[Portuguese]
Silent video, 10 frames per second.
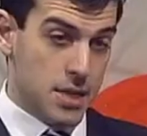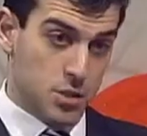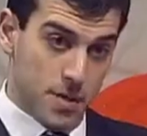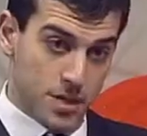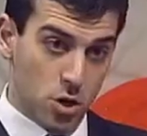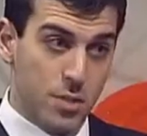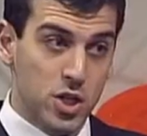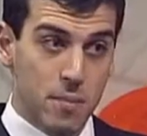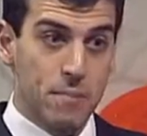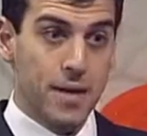Uhum.
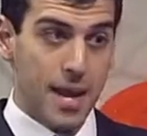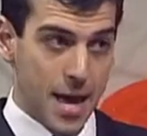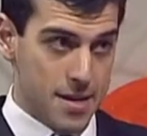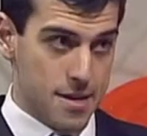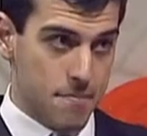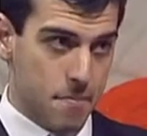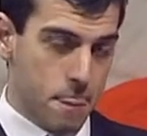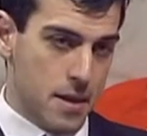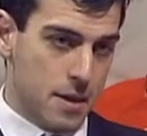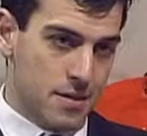Especialmente a apneia,
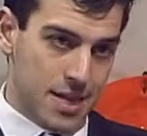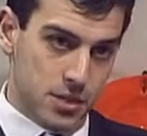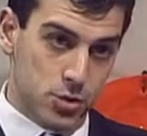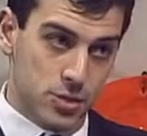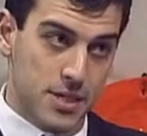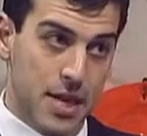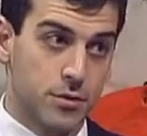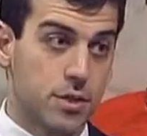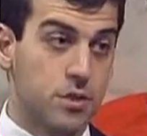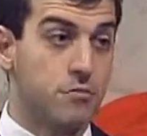está
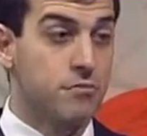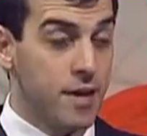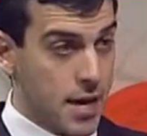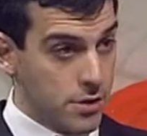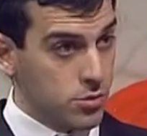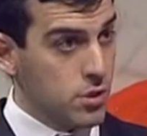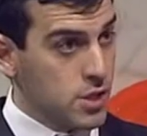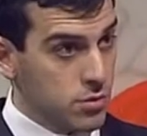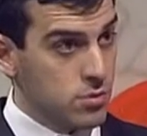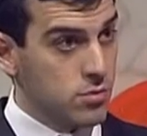associado a diversos
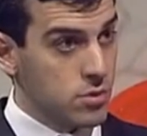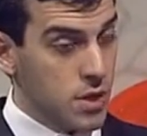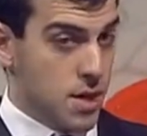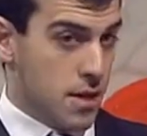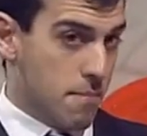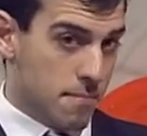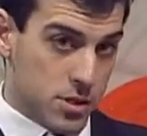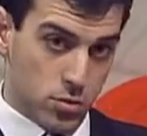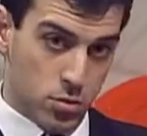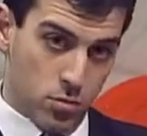riscos.
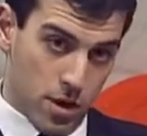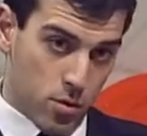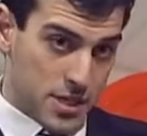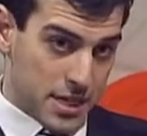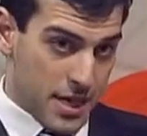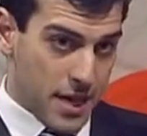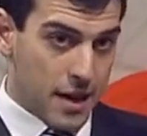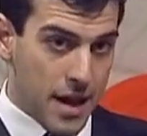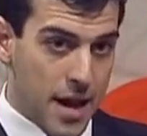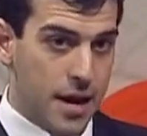Mas uma coisa que é
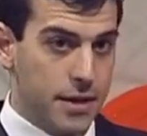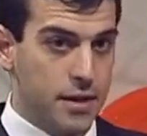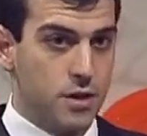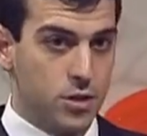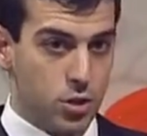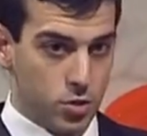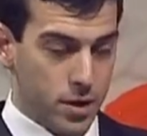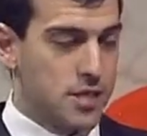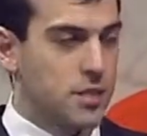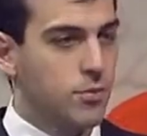clara e a gente
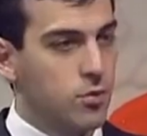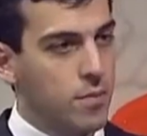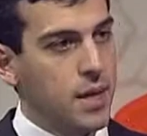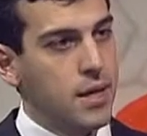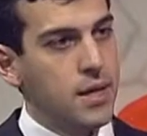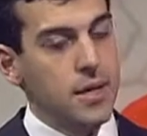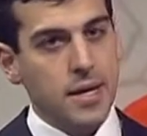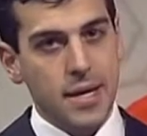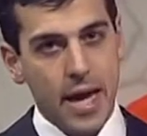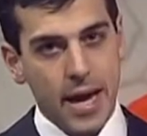conhece muito bem
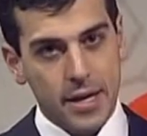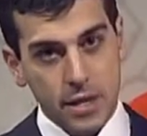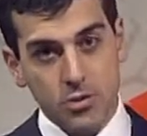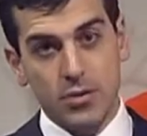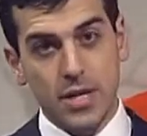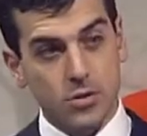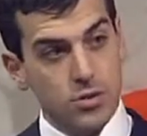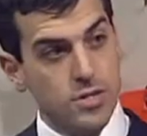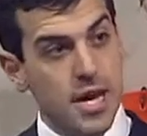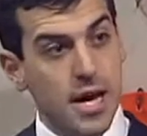é que isso está
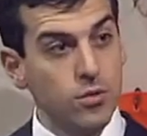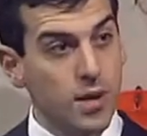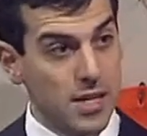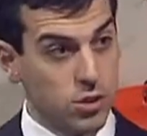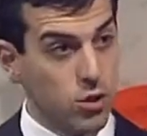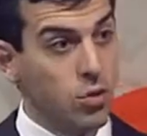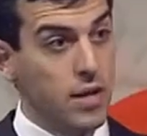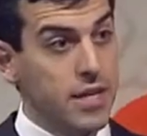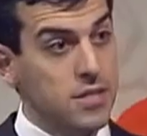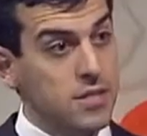associado à
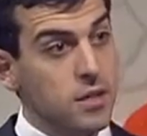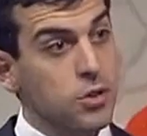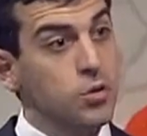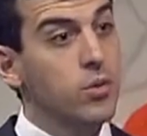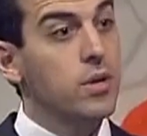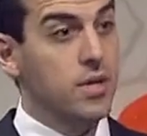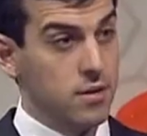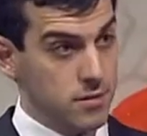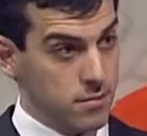sonolência diurna,